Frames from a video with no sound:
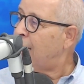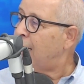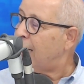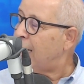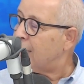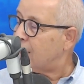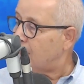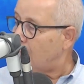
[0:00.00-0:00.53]

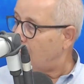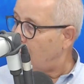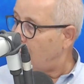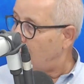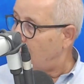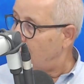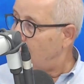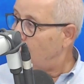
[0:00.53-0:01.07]

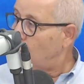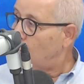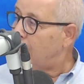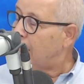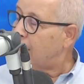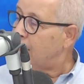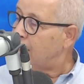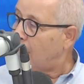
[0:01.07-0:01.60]
الأسرى
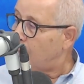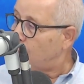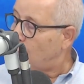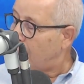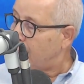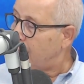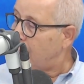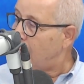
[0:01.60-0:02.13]
ولكن نعرف
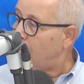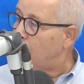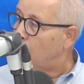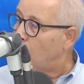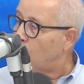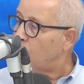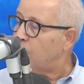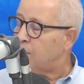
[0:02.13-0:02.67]
احنا
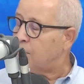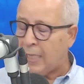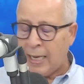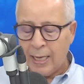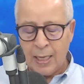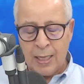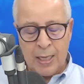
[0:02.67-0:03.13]
الموقف نتاع